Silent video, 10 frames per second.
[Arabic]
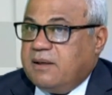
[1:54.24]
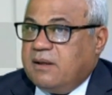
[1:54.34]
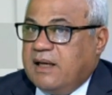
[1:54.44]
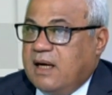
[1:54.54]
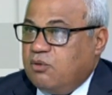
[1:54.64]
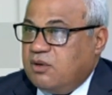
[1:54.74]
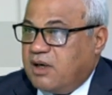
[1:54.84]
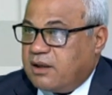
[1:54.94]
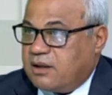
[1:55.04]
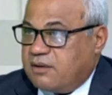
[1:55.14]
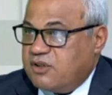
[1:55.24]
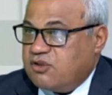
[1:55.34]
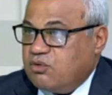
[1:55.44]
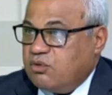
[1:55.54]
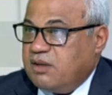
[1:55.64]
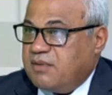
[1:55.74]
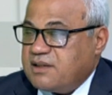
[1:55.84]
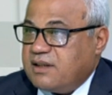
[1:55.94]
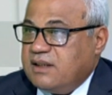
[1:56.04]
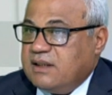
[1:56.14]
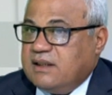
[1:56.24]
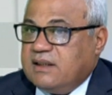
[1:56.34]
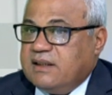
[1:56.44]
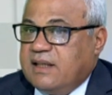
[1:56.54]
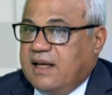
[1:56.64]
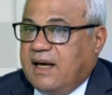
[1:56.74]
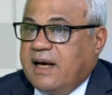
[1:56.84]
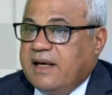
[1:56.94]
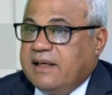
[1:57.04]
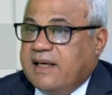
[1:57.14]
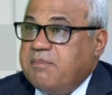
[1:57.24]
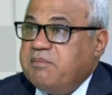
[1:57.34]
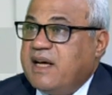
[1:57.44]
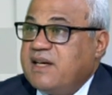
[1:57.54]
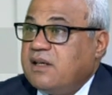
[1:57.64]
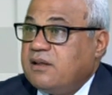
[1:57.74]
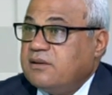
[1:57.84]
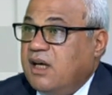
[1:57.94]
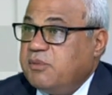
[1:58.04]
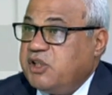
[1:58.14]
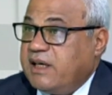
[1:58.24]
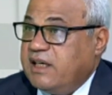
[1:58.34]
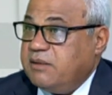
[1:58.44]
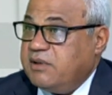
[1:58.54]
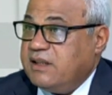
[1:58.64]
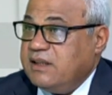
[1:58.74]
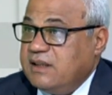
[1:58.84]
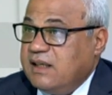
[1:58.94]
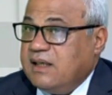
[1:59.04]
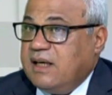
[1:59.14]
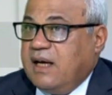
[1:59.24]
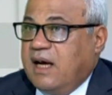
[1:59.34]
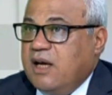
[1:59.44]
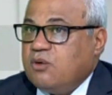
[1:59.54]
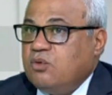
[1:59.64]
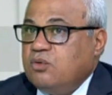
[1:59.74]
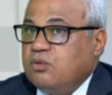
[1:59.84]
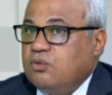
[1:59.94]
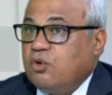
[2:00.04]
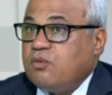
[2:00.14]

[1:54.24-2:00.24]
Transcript: لأول مرة في السوق المصري ده هينمي هذا القطاع بشكل كبير جدا هيكون دور